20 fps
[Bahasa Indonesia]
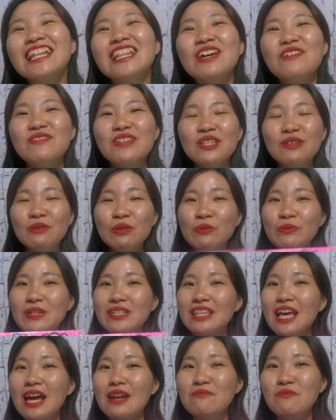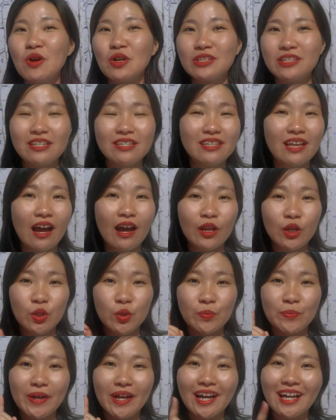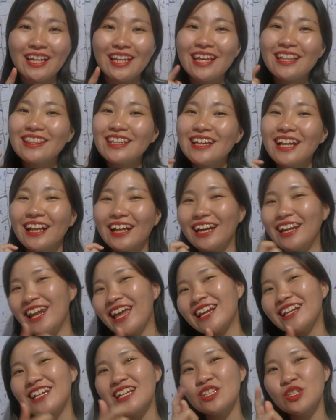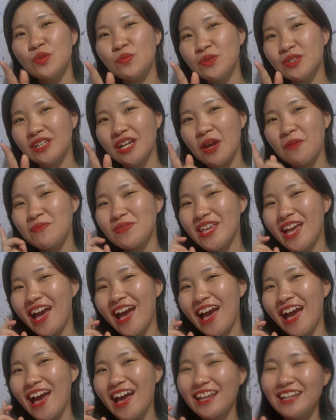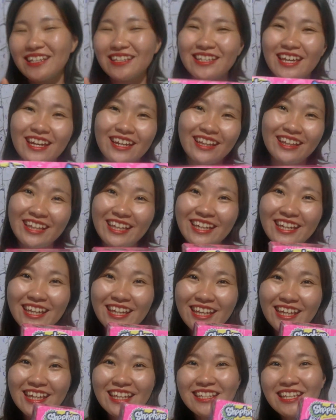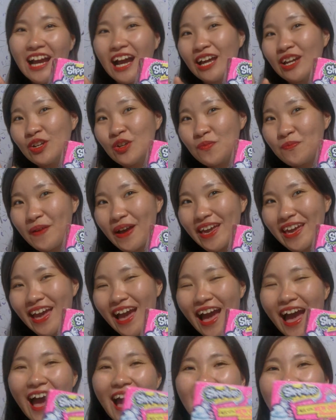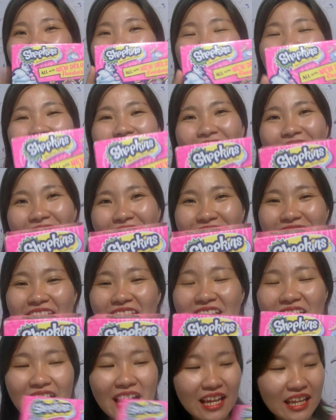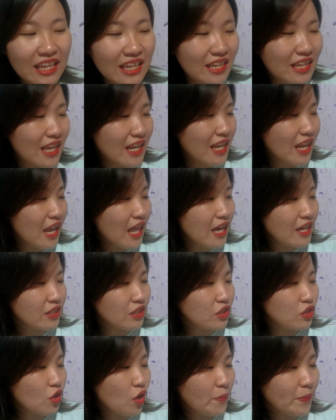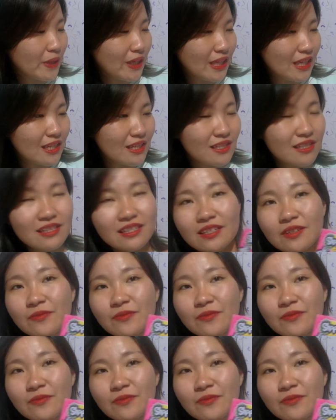Tapi sebelum kita unboxing, jangan lupa kalian tinggalkan like dan subscribe-nya di channel ini. Jangan lupa ya. Nah, jadi kali ini adalah Shopkins.